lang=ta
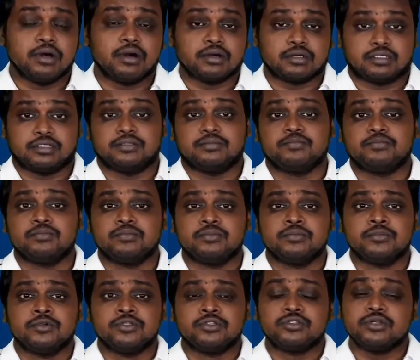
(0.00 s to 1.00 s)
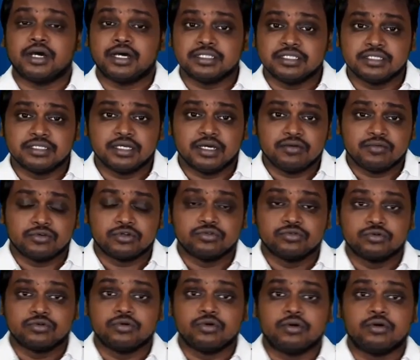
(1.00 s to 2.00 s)
பிளாக் ஸோ அதுதான்
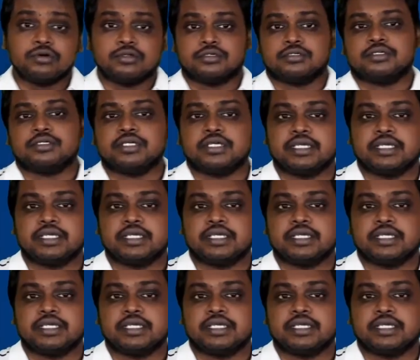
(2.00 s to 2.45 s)
ஒரு கோட்